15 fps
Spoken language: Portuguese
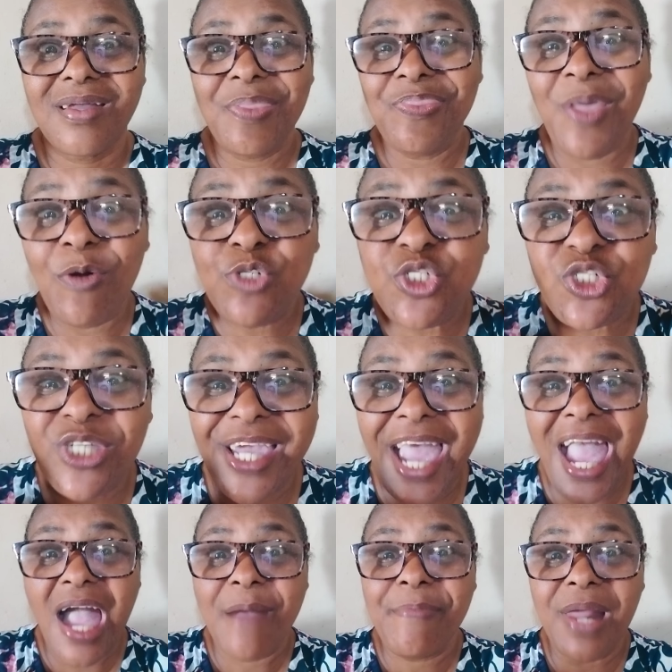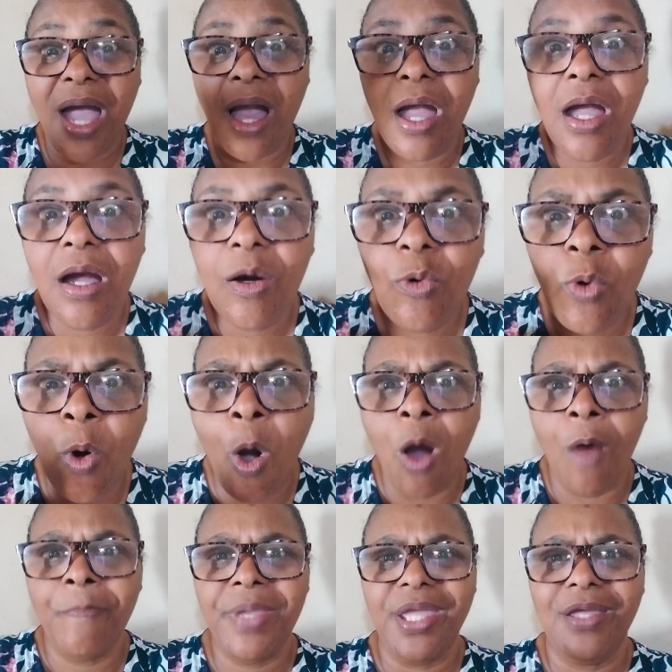Deus quebra o
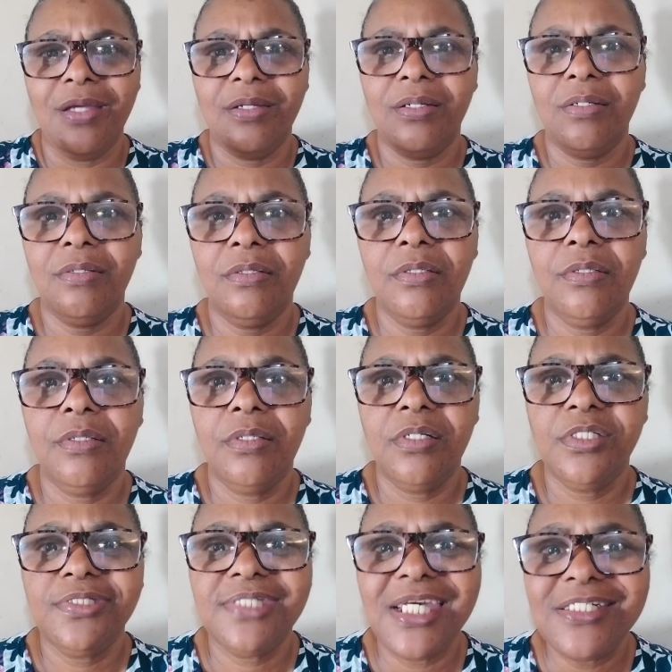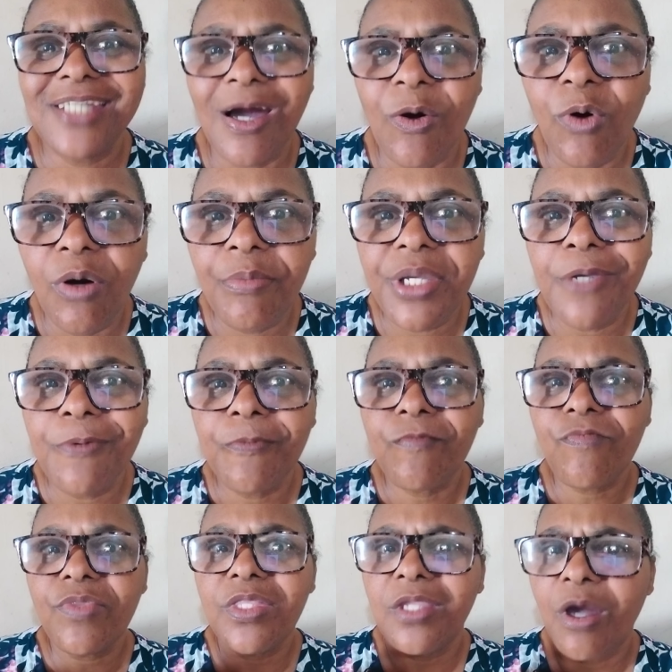homem, seja homem
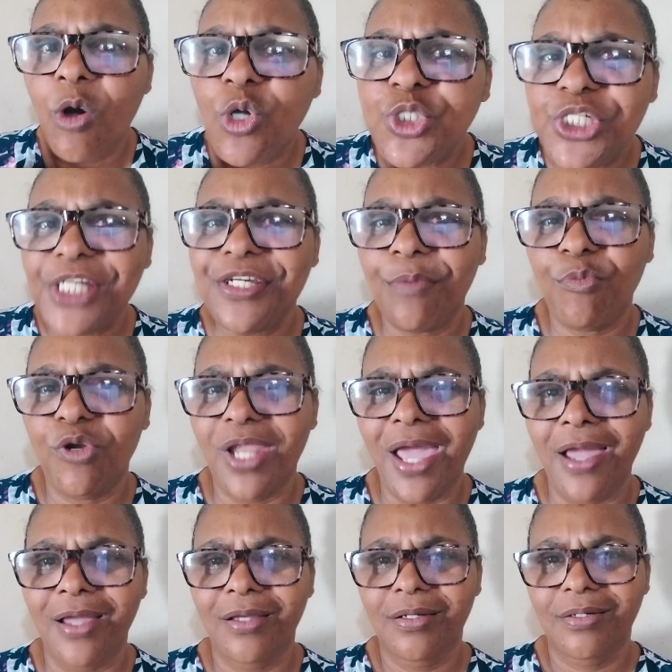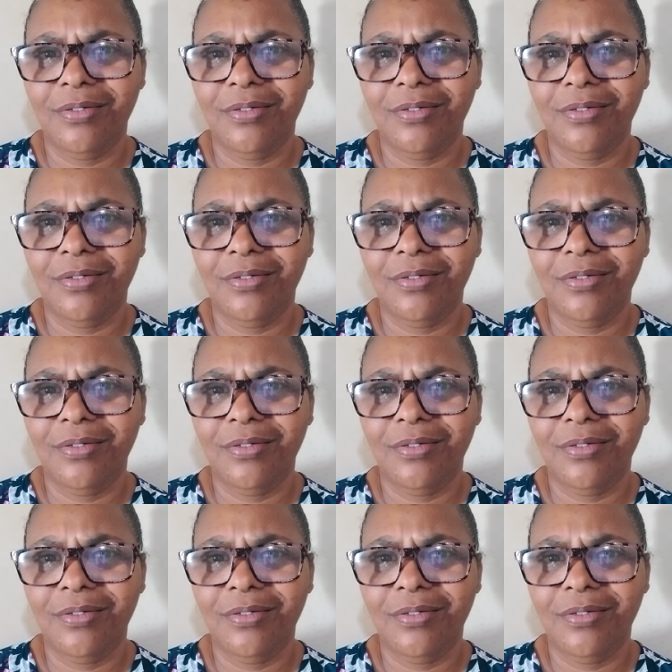ou seja mulher.